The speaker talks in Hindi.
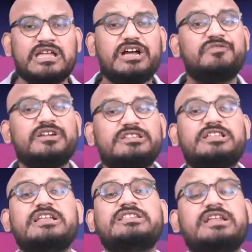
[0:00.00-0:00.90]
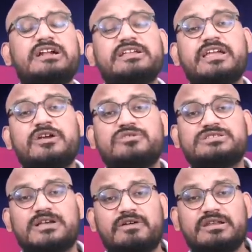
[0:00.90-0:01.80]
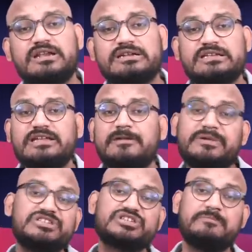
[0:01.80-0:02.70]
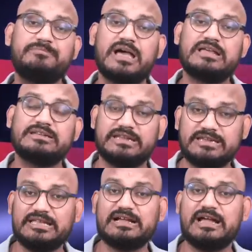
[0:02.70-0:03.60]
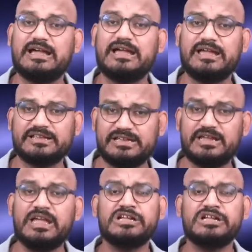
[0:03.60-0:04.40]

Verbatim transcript: या फिर दलित लड़के और सवर्ण लड़की के बीच का प्यार नहीं दिखाया है कि